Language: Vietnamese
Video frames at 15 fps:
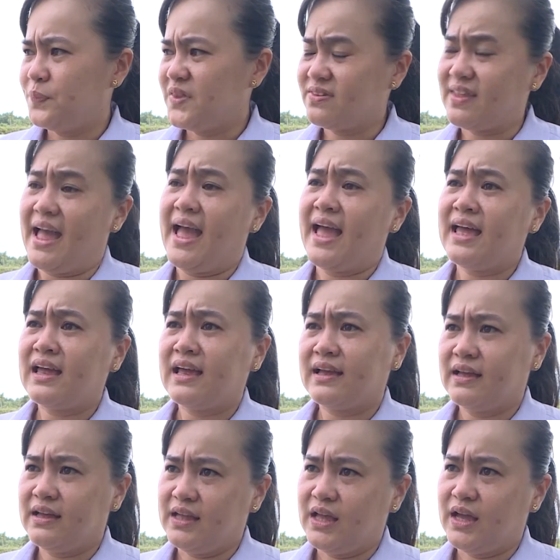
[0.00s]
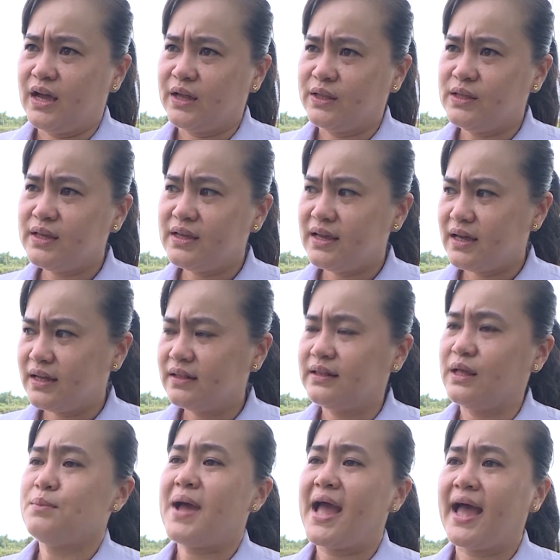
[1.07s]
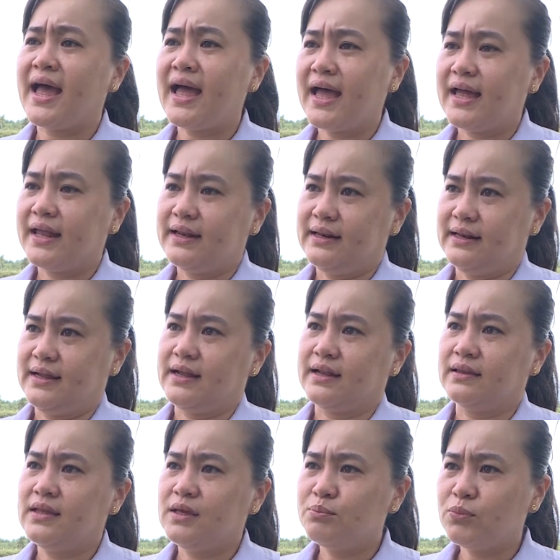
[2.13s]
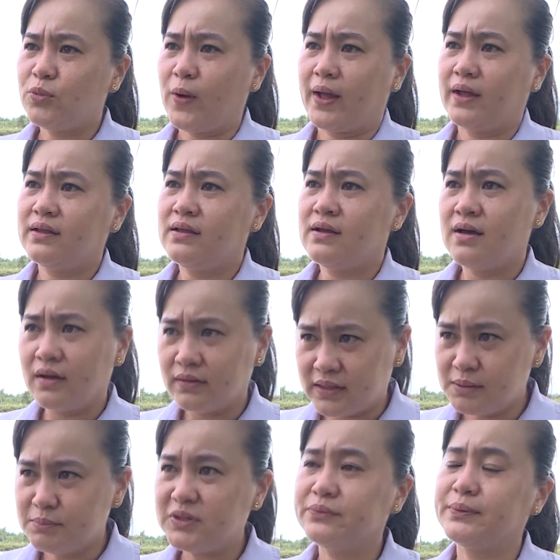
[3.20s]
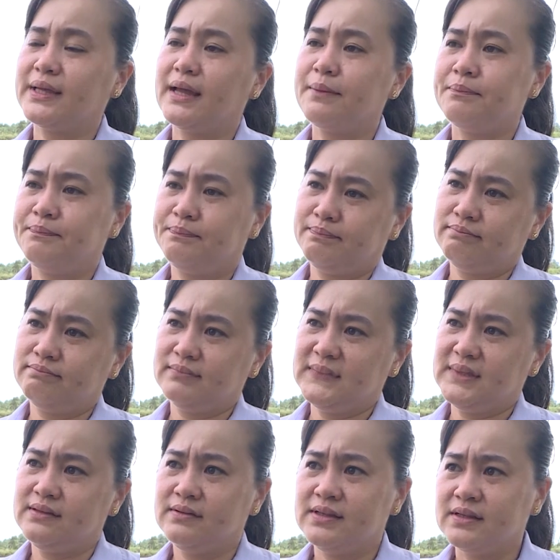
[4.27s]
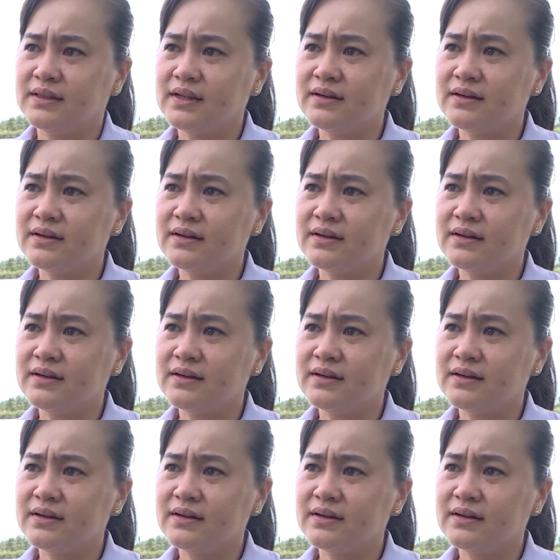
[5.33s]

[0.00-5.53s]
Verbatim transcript: xạ với tỉa mạ là chiếm khoảng hơn chín mươi phần trăm diện